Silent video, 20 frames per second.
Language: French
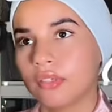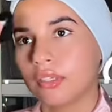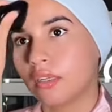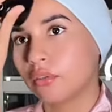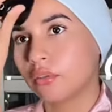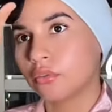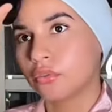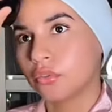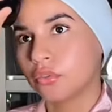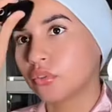
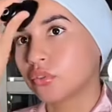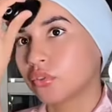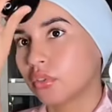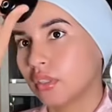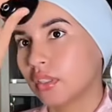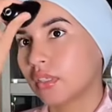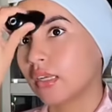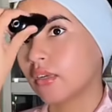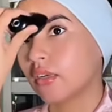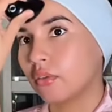quelques jours que je suis
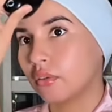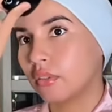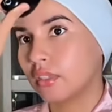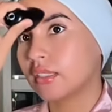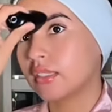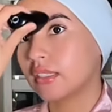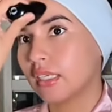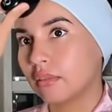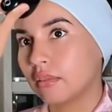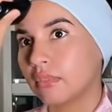en train de le
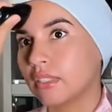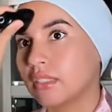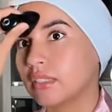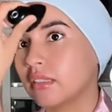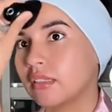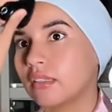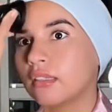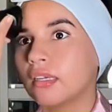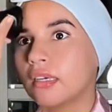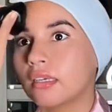tester avec ma
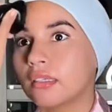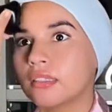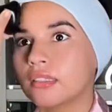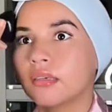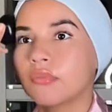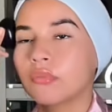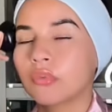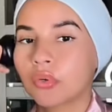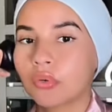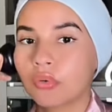skincare.
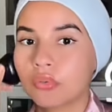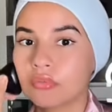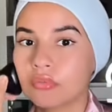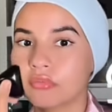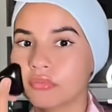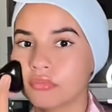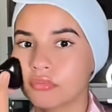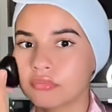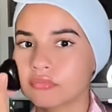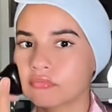J'aime trop.
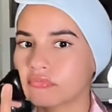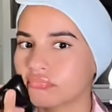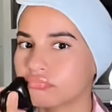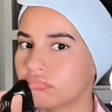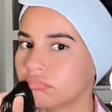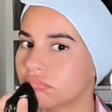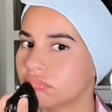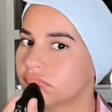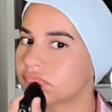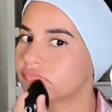
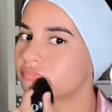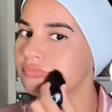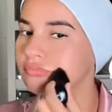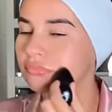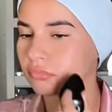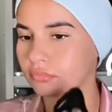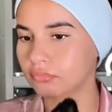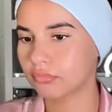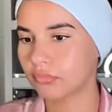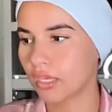
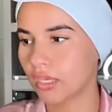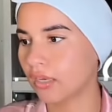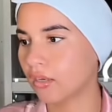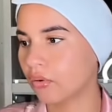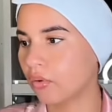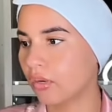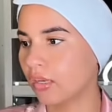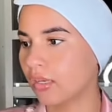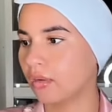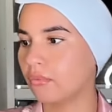
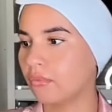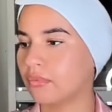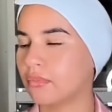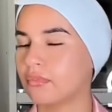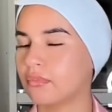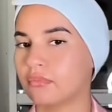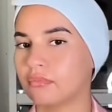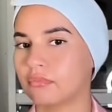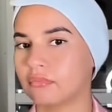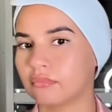Incroyable.
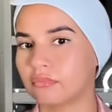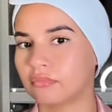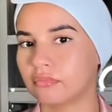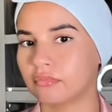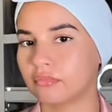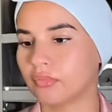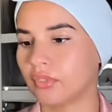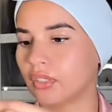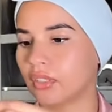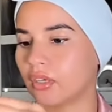
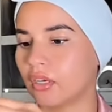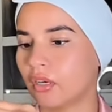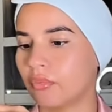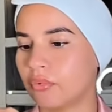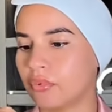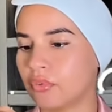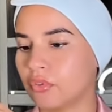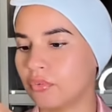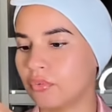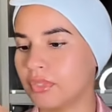En
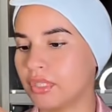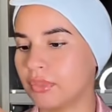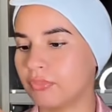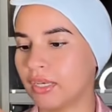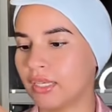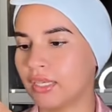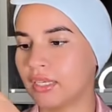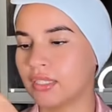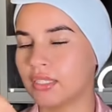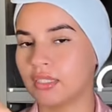plus, le petit
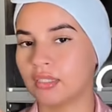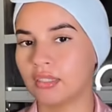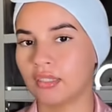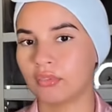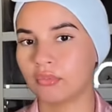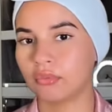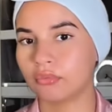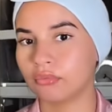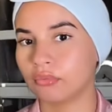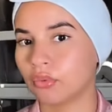packaging
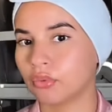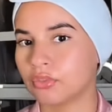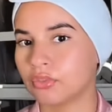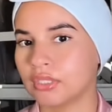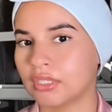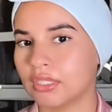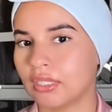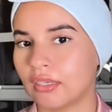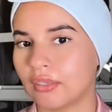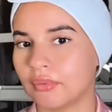et tout, trop
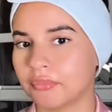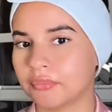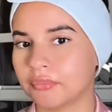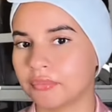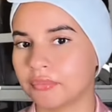stylé.